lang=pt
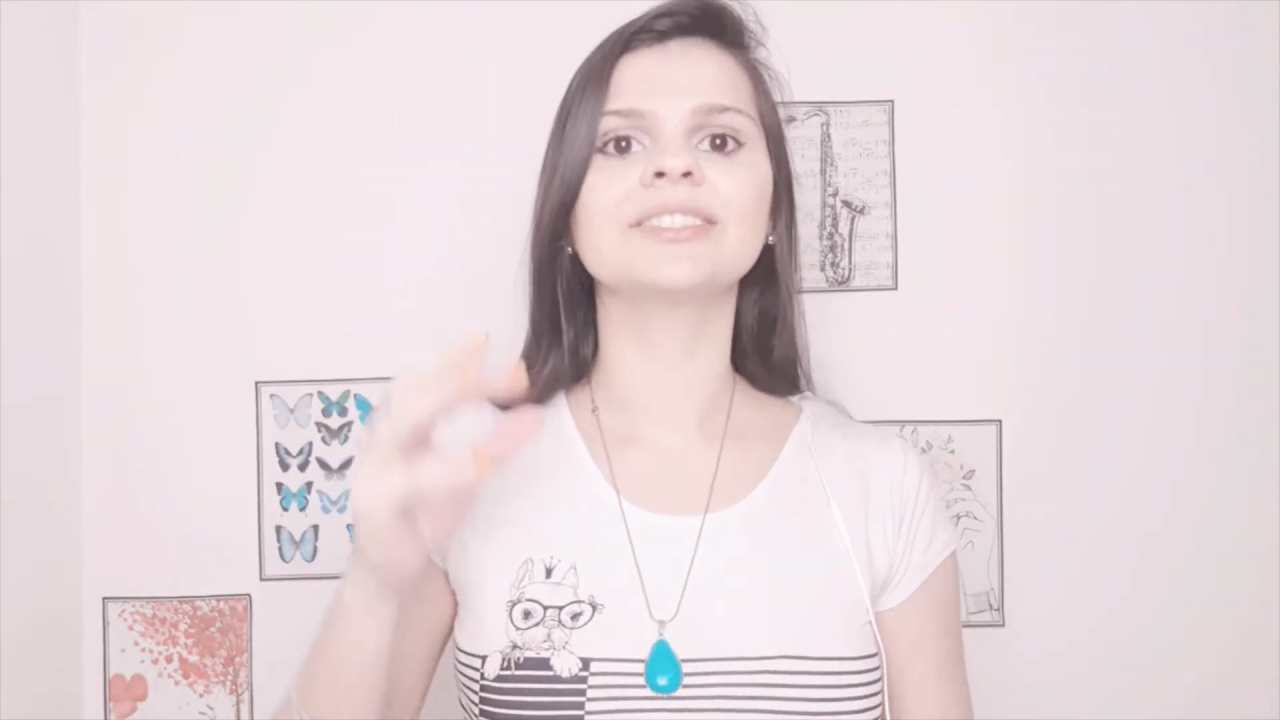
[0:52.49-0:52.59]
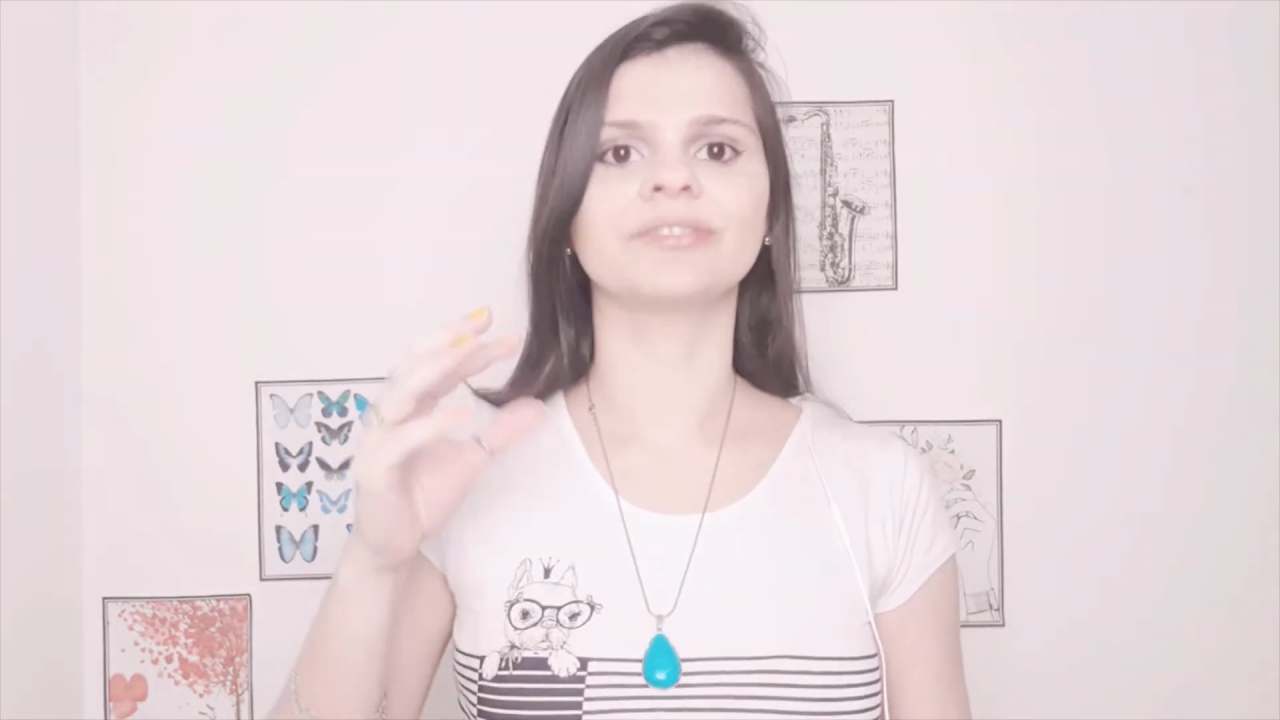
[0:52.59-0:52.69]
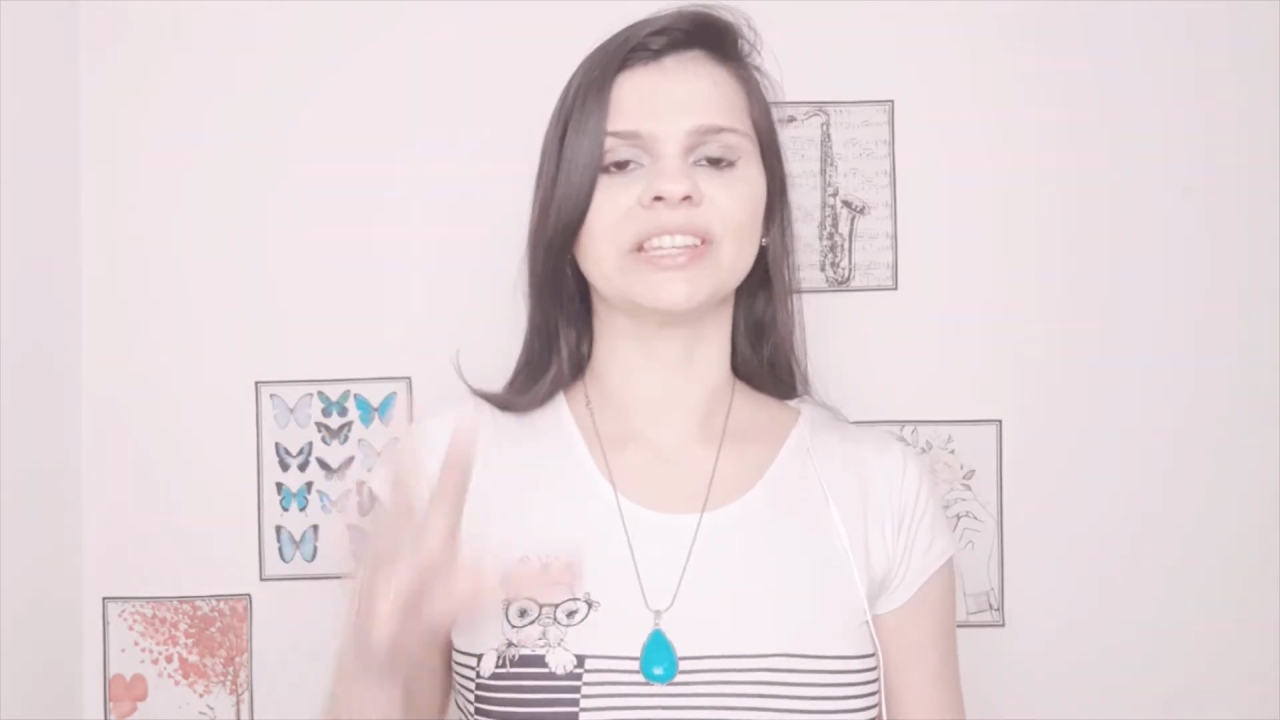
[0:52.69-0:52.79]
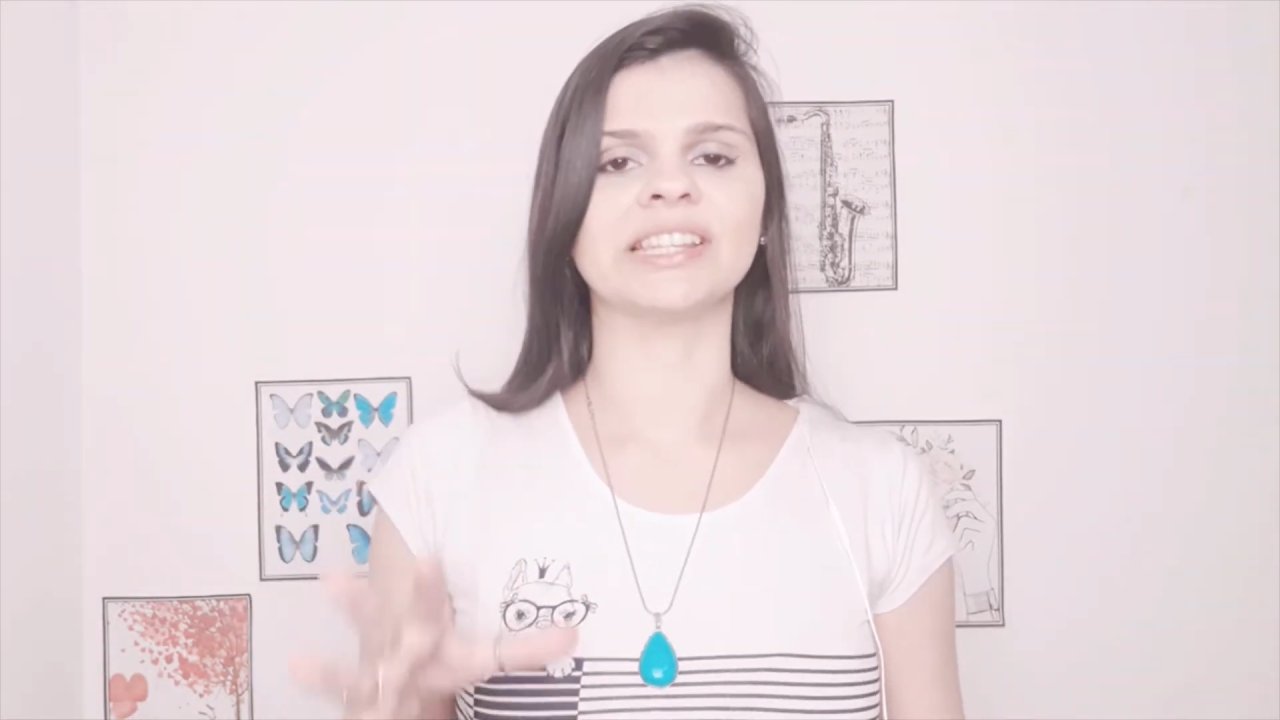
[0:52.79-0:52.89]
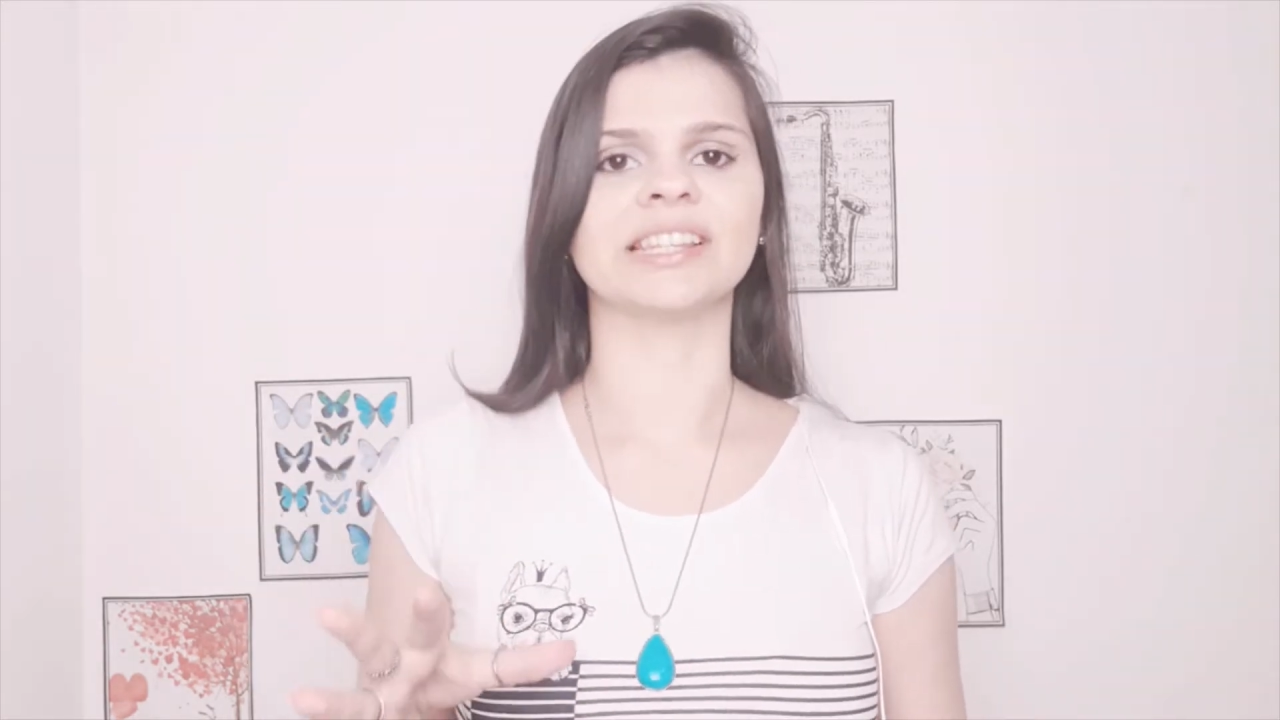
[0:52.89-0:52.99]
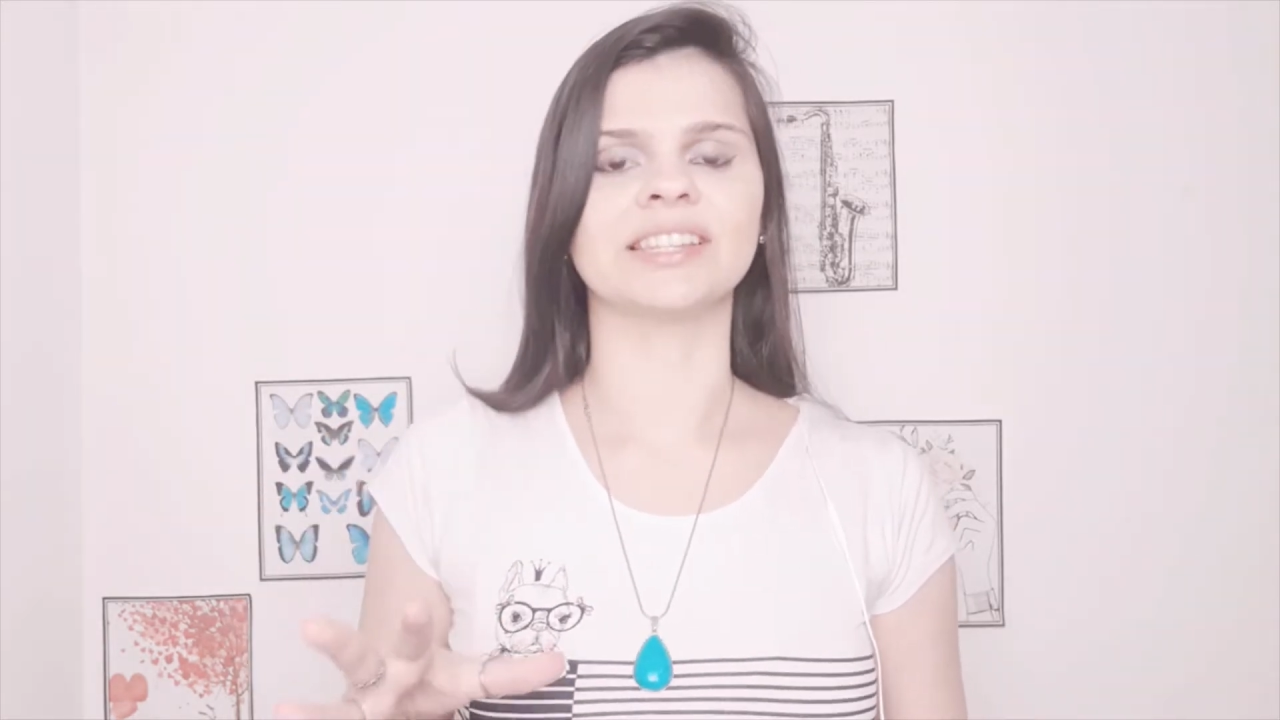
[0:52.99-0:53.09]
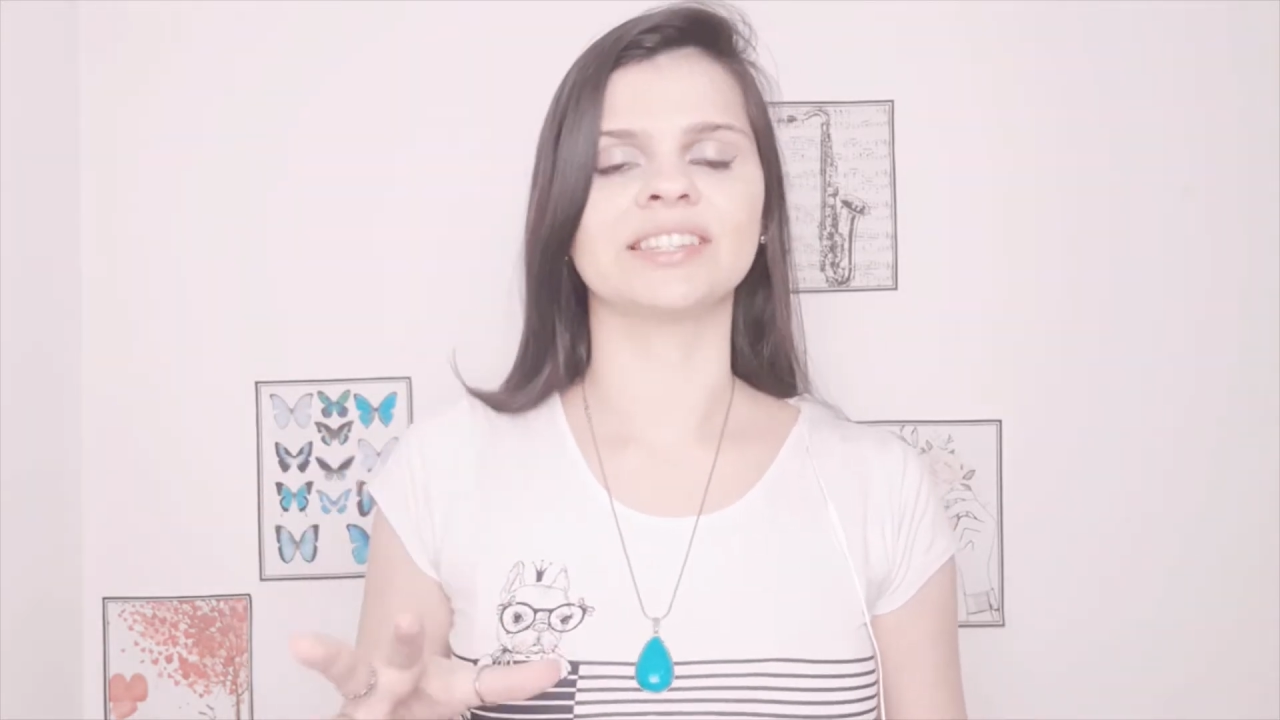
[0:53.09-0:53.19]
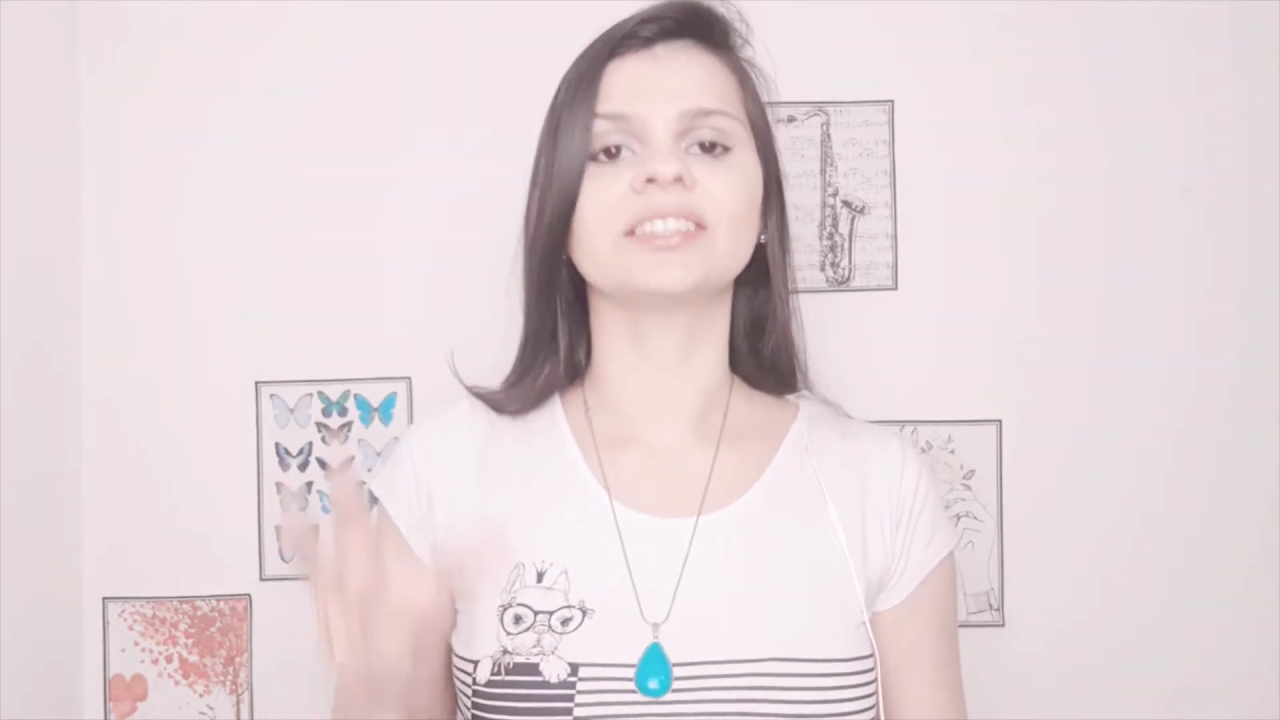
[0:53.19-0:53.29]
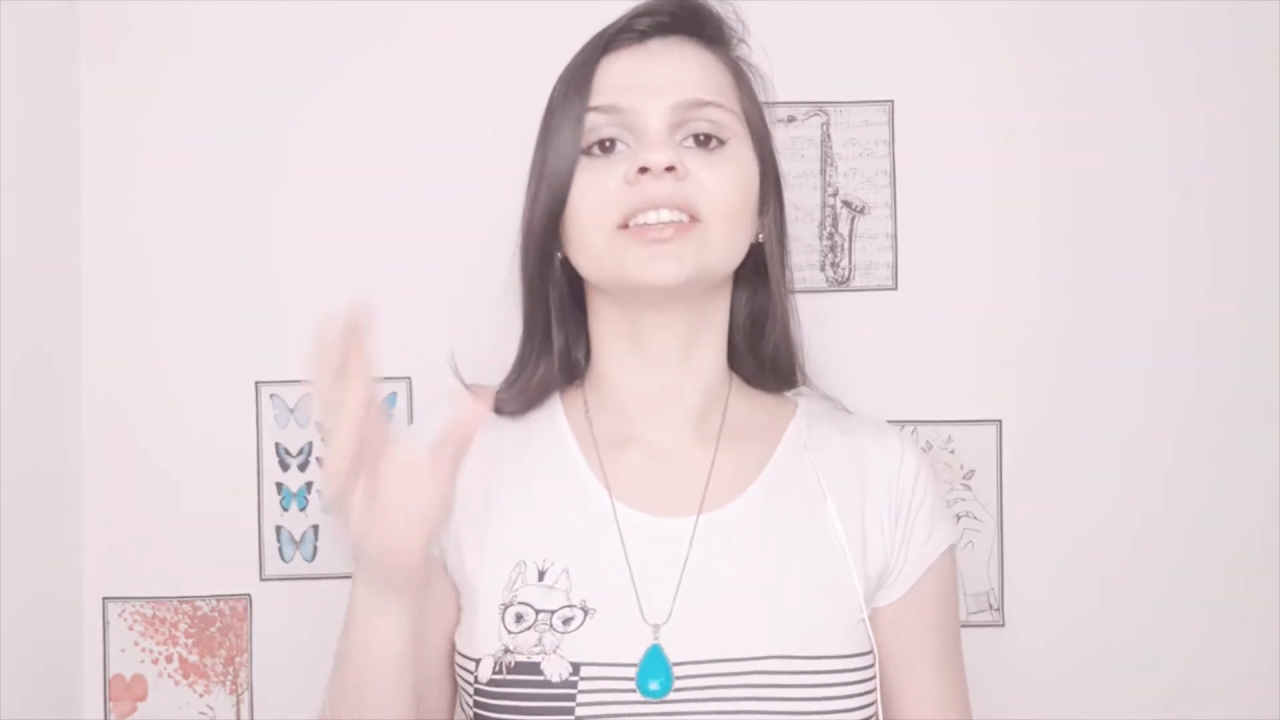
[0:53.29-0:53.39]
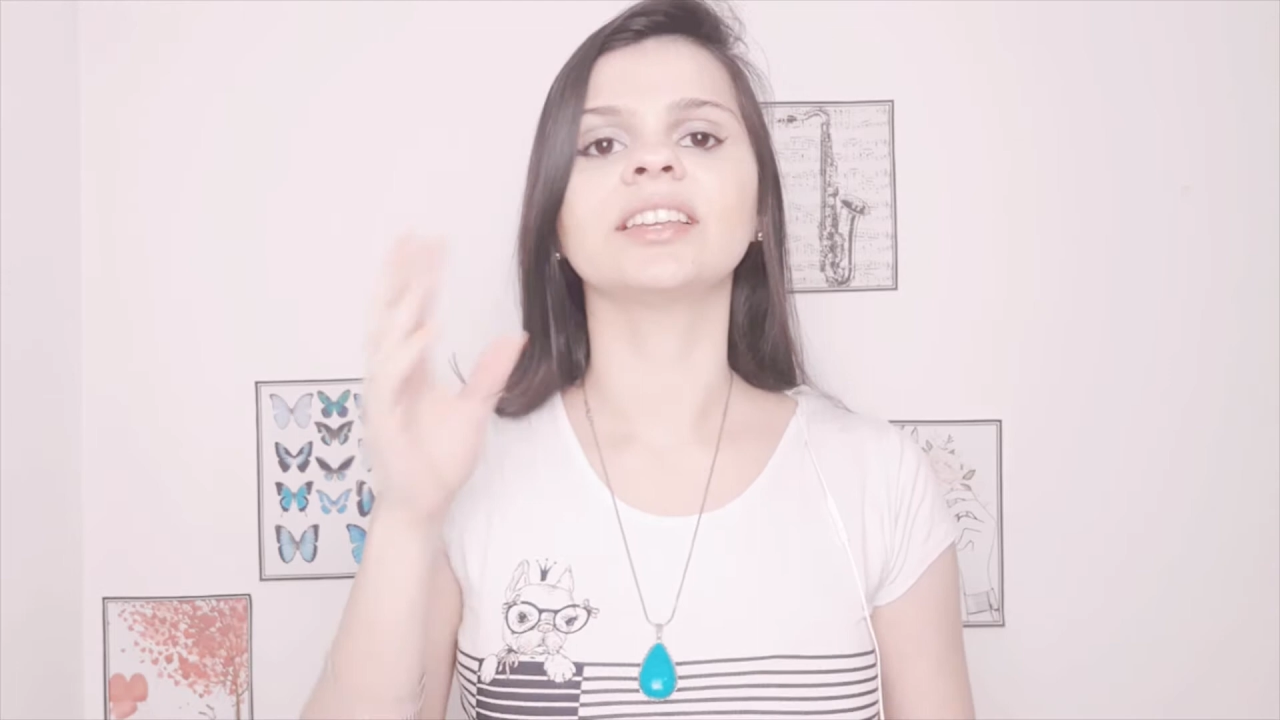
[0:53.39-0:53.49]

vezes